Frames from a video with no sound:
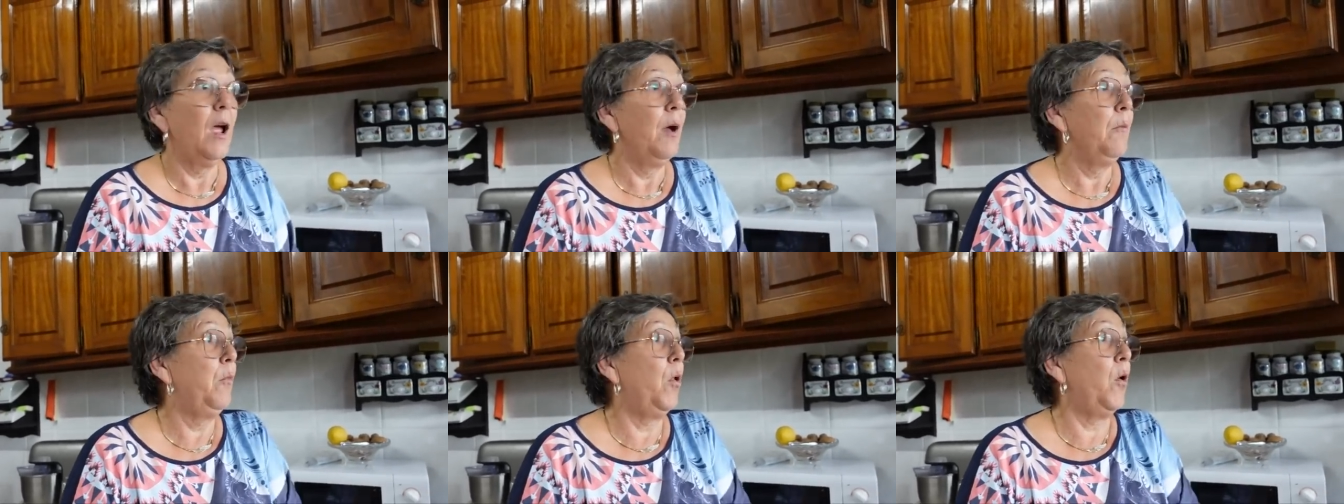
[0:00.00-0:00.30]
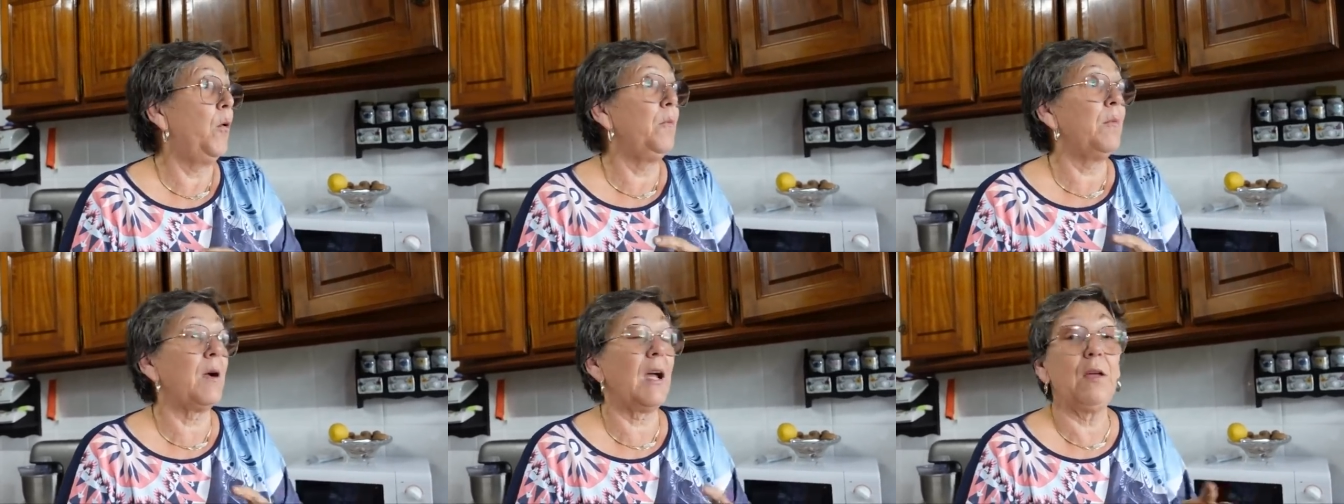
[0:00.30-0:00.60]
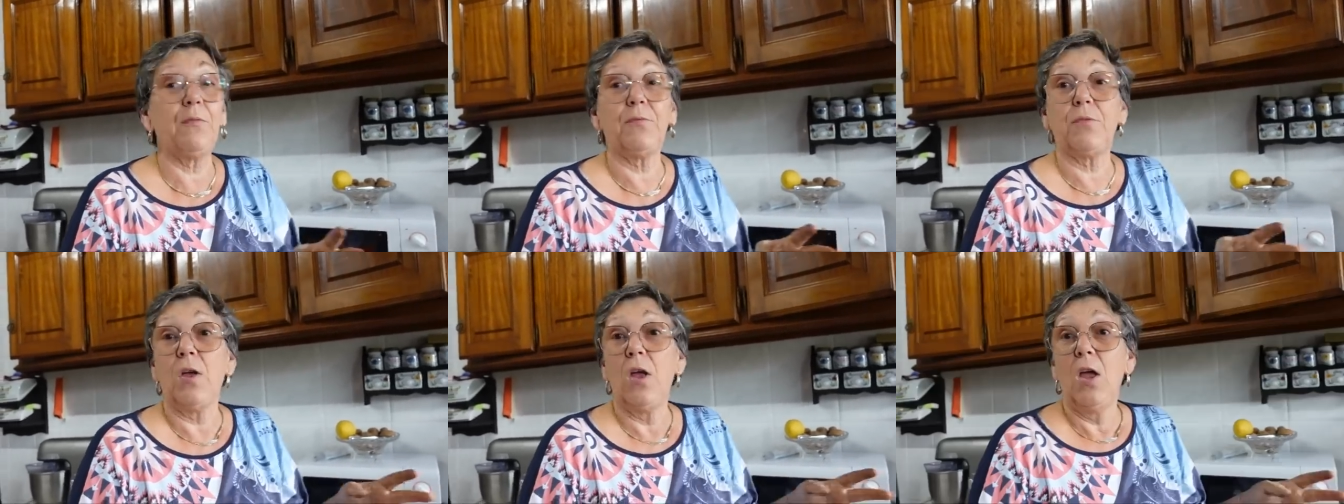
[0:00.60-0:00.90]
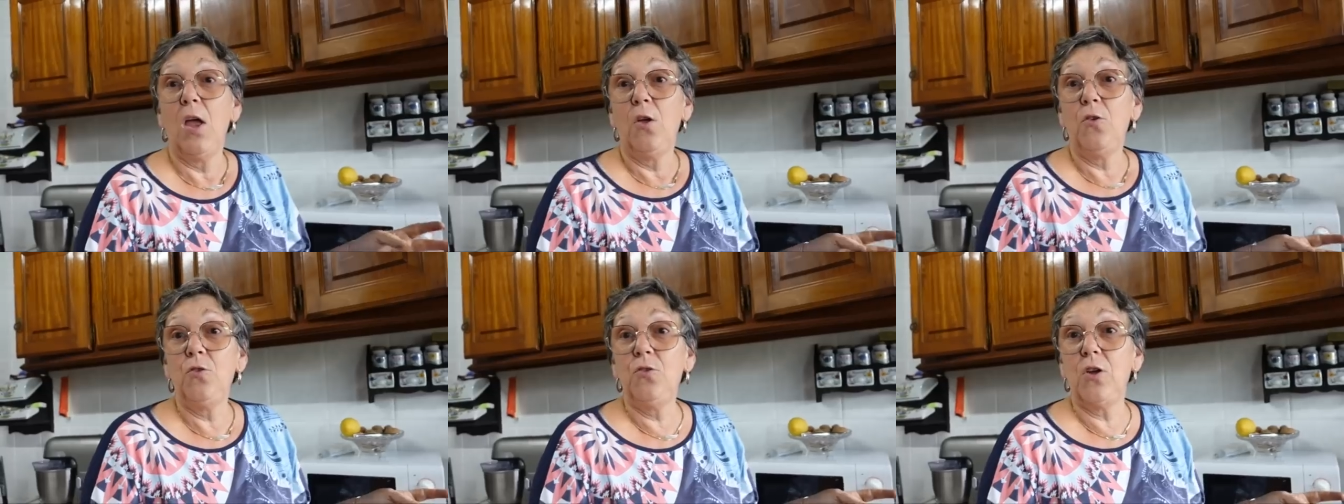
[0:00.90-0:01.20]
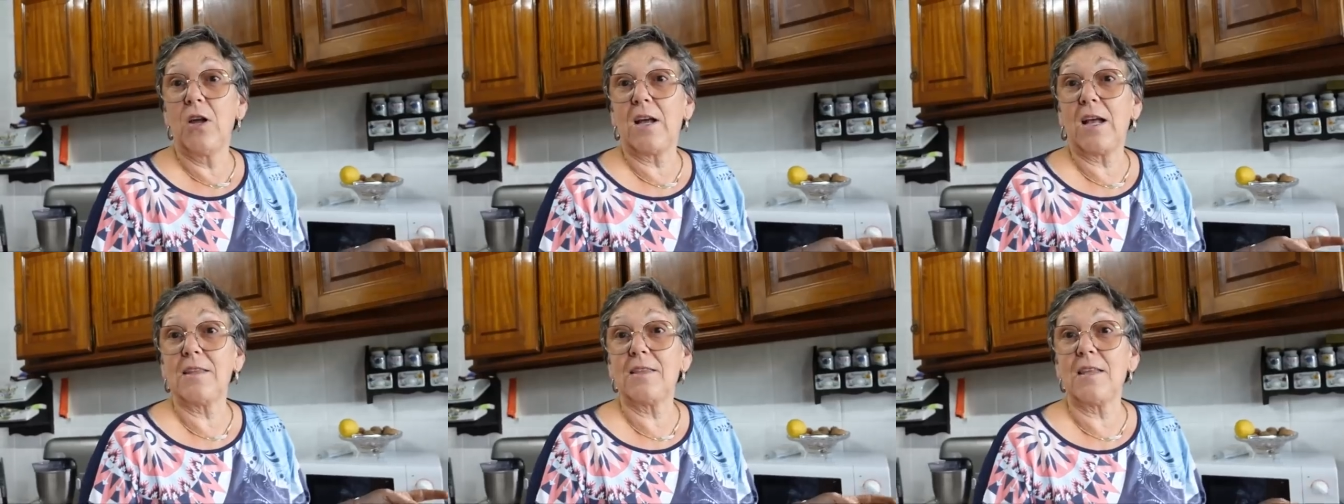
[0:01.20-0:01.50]
Bon, bref,
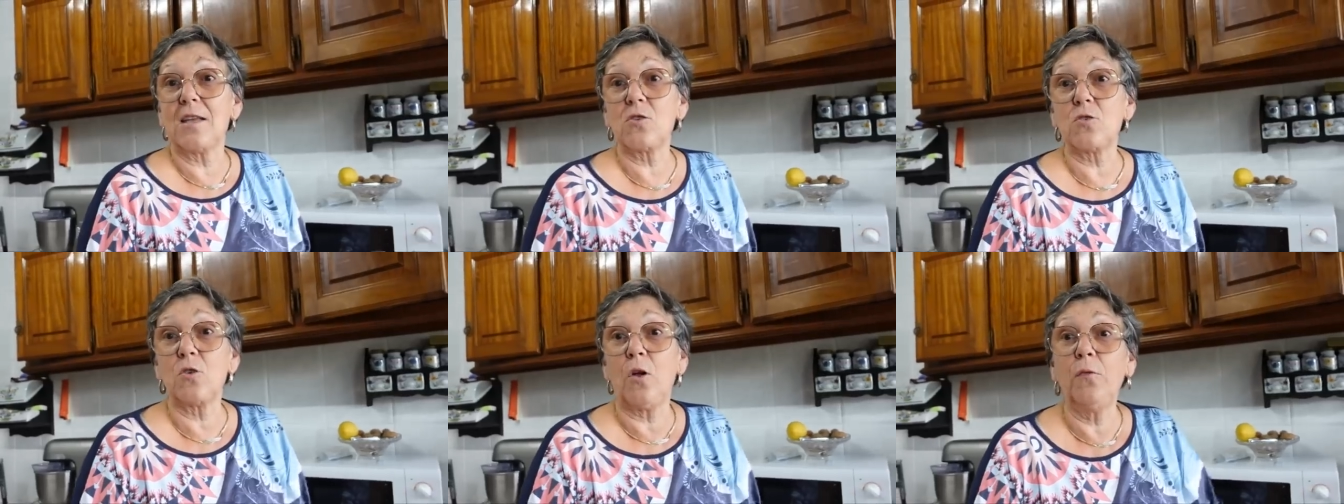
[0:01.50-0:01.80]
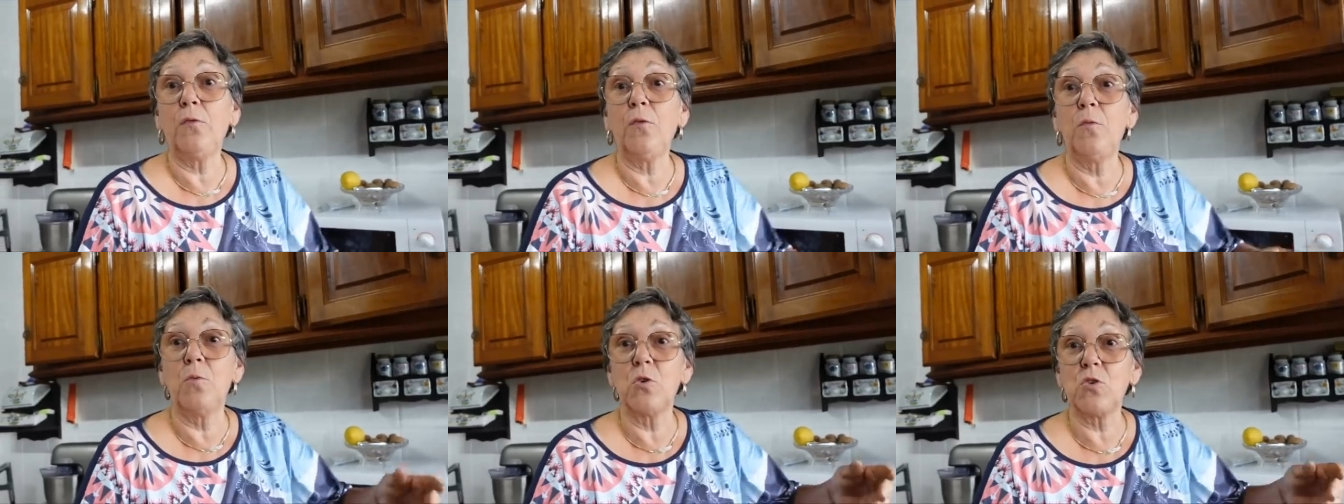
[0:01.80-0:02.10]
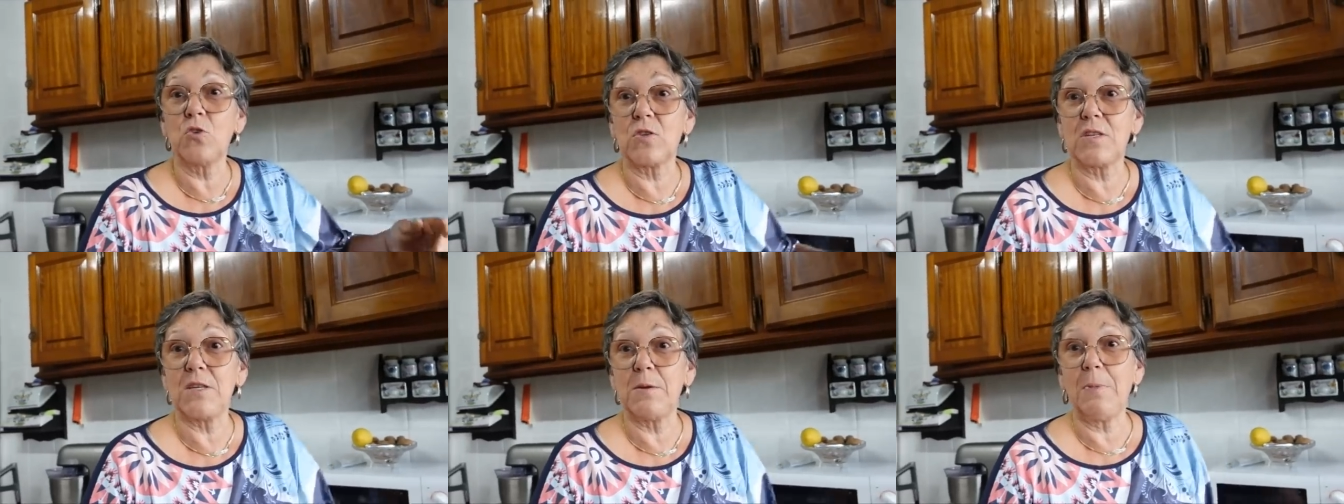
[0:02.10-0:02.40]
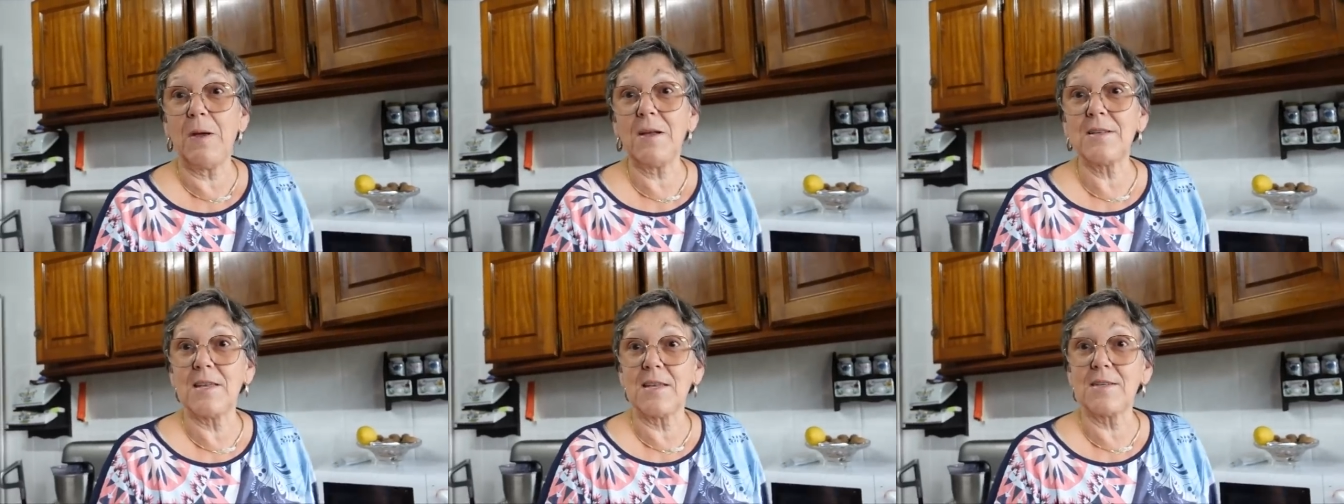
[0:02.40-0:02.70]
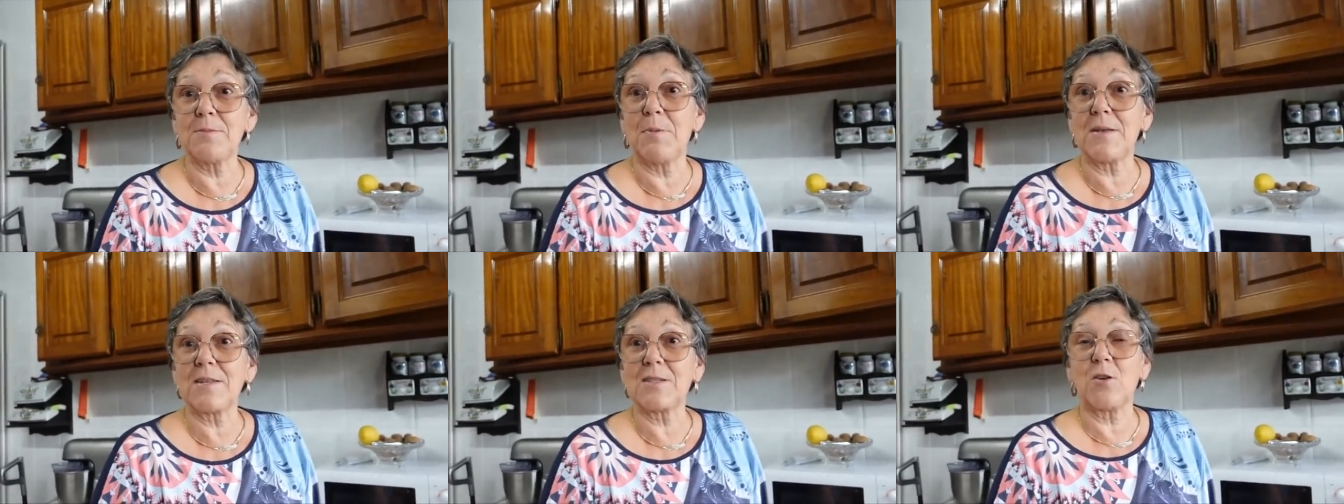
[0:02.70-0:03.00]
une catastrophe. Moi, je sais pas que ça
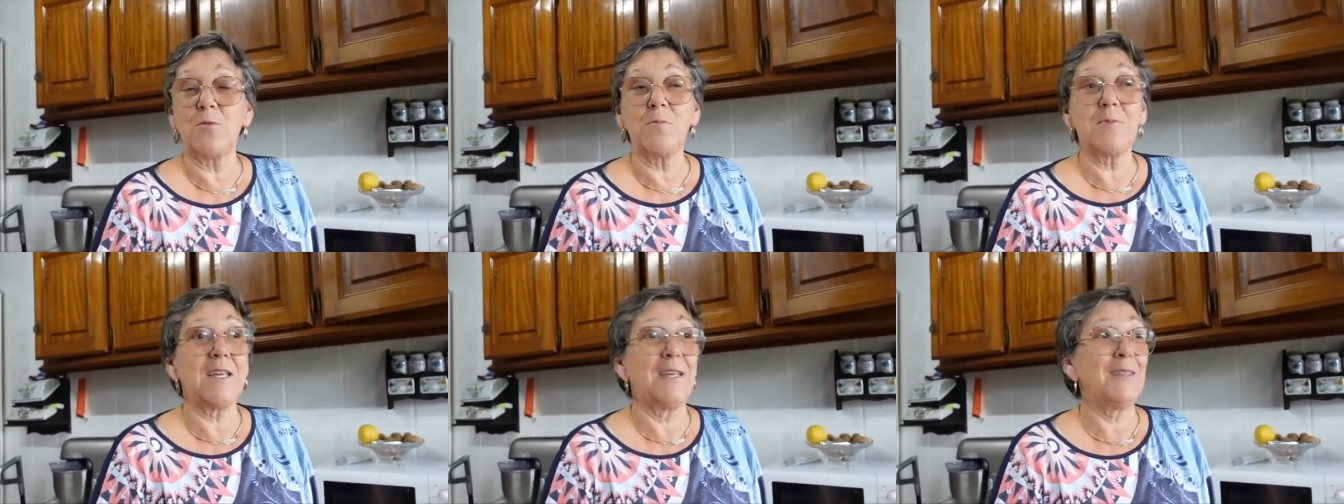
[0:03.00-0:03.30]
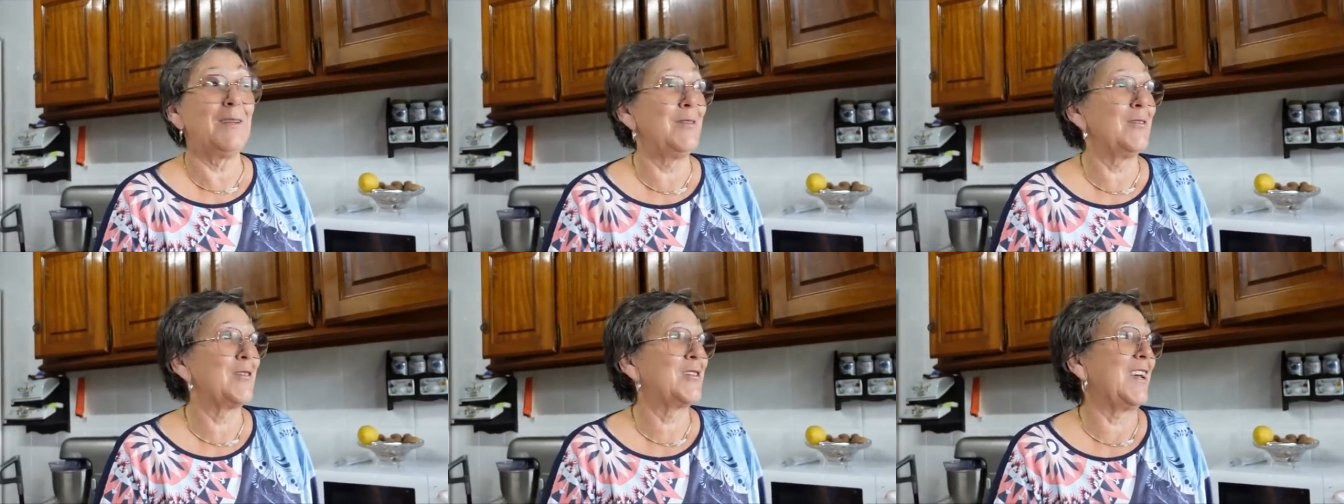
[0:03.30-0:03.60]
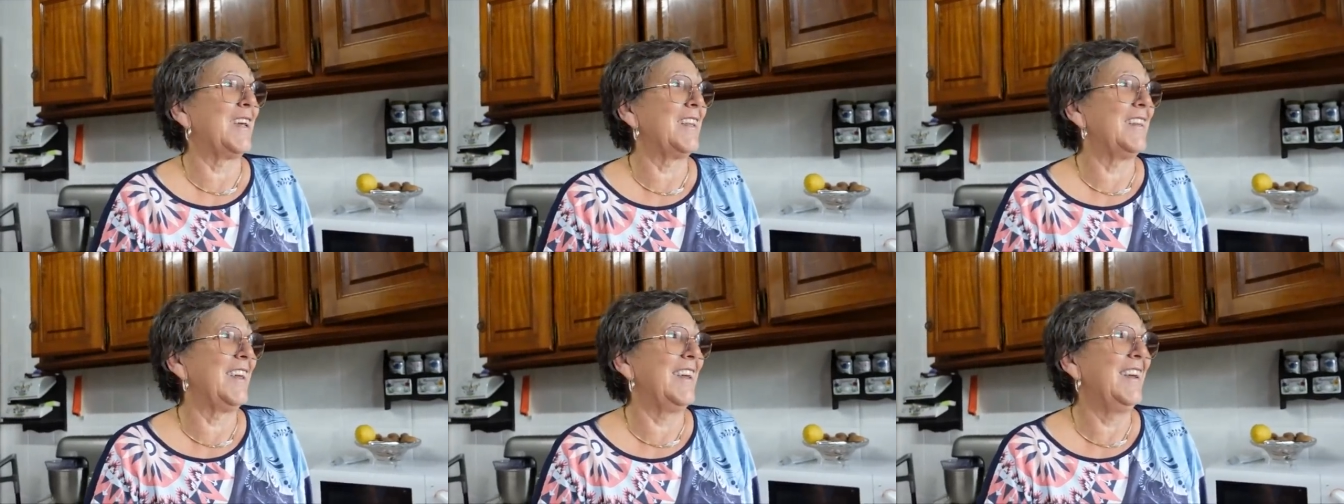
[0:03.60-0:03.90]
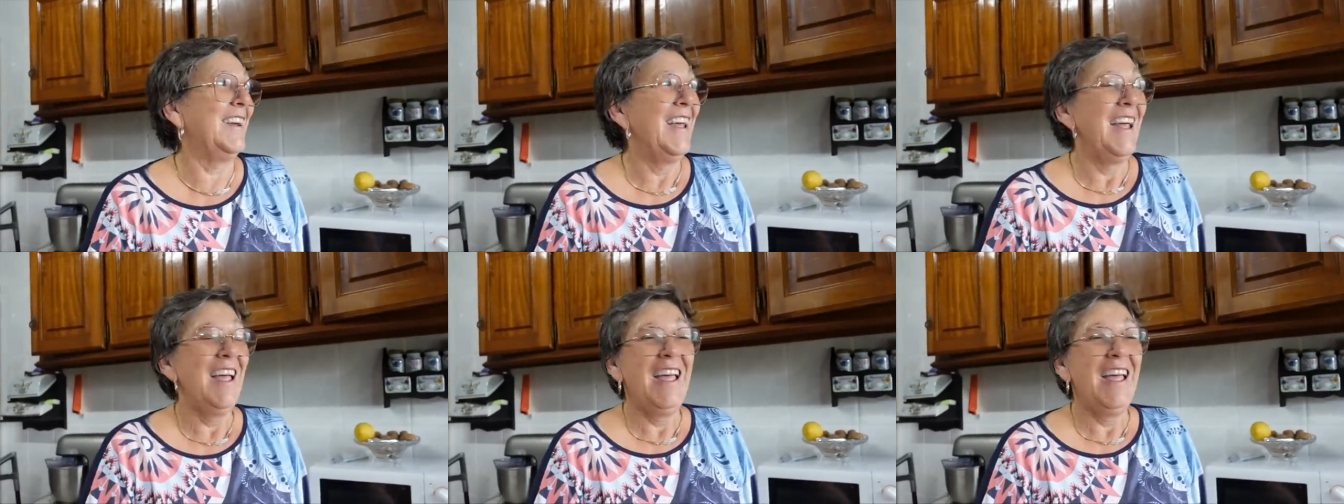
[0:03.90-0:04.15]
se passe comme ça dans le jardin.